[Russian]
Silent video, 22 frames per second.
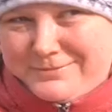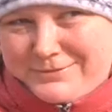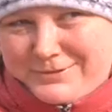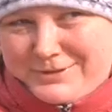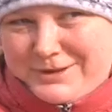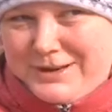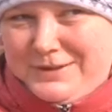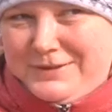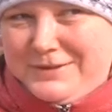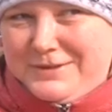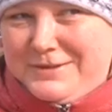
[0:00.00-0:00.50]

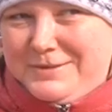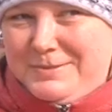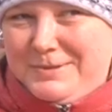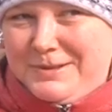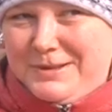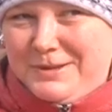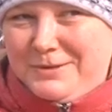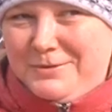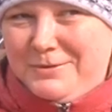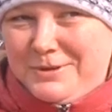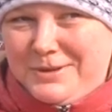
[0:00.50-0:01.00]
Нравятся да,
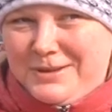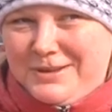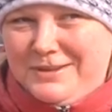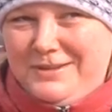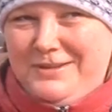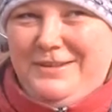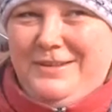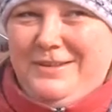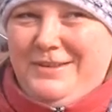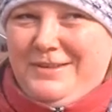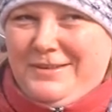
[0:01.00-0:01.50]
педагоги.
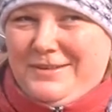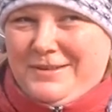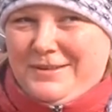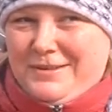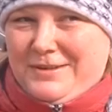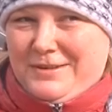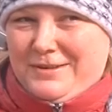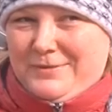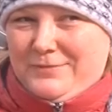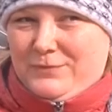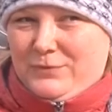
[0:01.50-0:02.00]
Да,
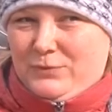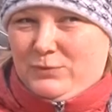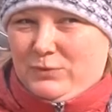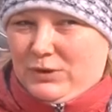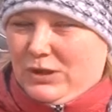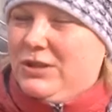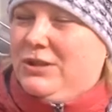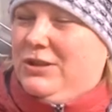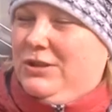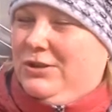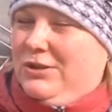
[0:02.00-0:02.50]
ну,
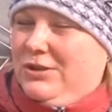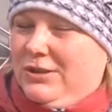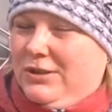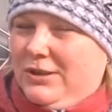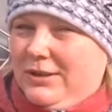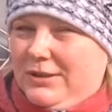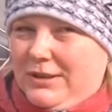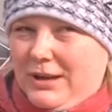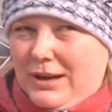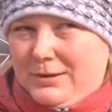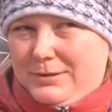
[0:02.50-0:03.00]

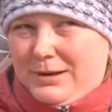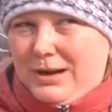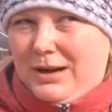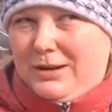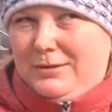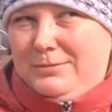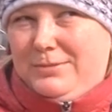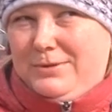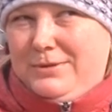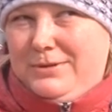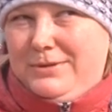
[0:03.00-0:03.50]
насыщено так как
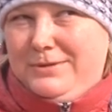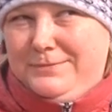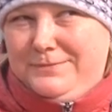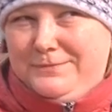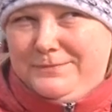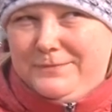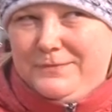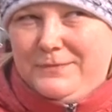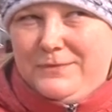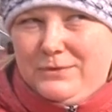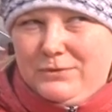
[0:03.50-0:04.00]
бы,
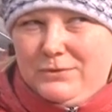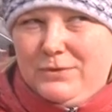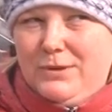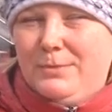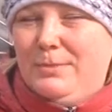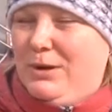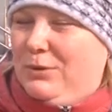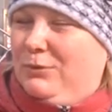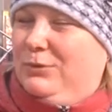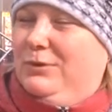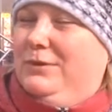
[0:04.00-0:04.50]
ну,
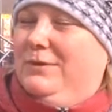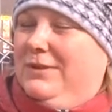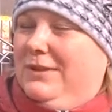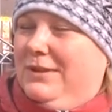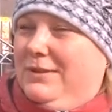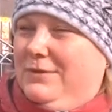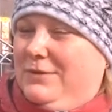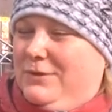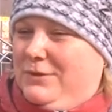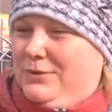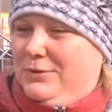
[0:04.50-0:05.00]

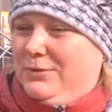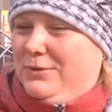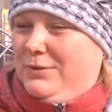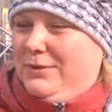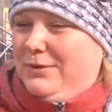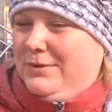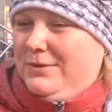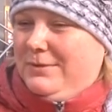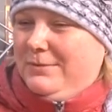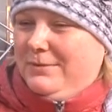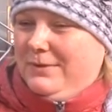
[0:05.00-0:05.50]
оборудовано все.
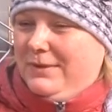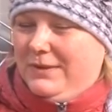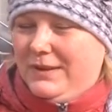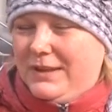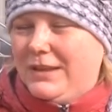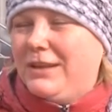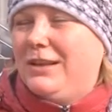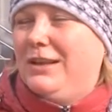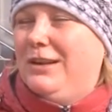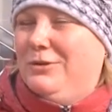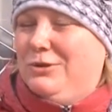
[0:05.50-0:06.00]

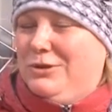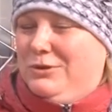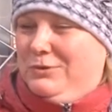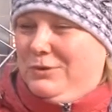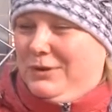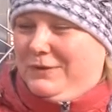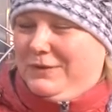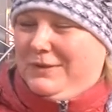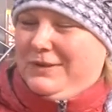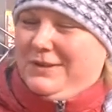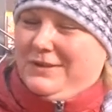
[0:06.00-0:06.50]
Наверное, хорошее у
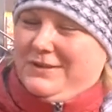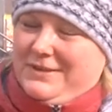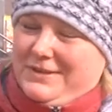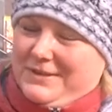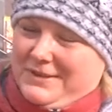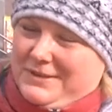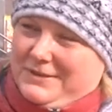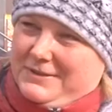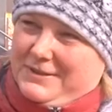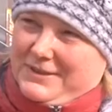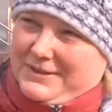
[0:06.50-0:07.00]
них
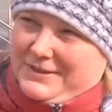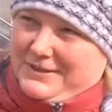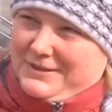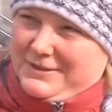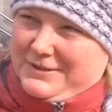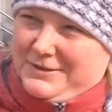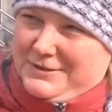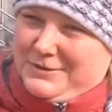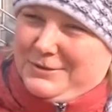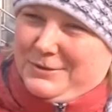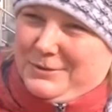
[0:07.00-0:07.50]
финансирование,
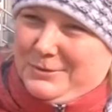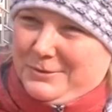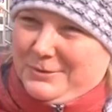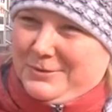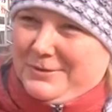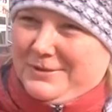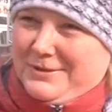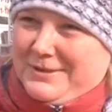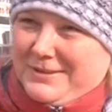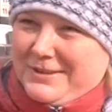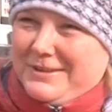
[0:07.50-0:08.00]
что
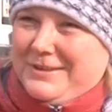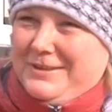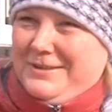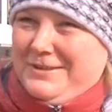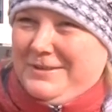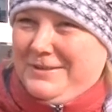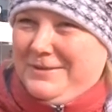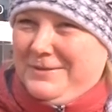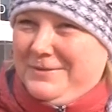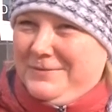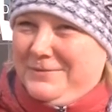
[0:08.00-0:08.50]

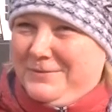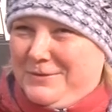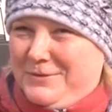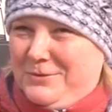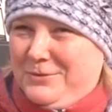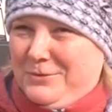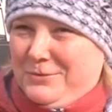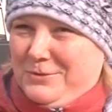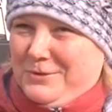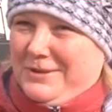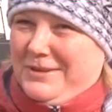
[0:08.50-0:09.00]

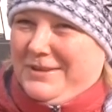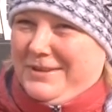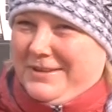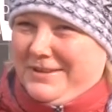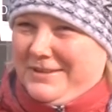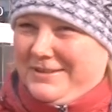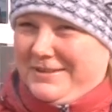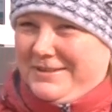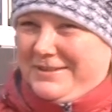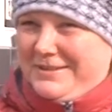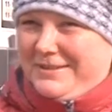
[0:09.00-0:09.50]
все у них
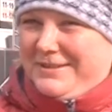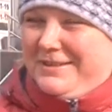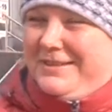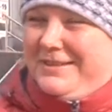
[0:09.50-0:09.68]
есть.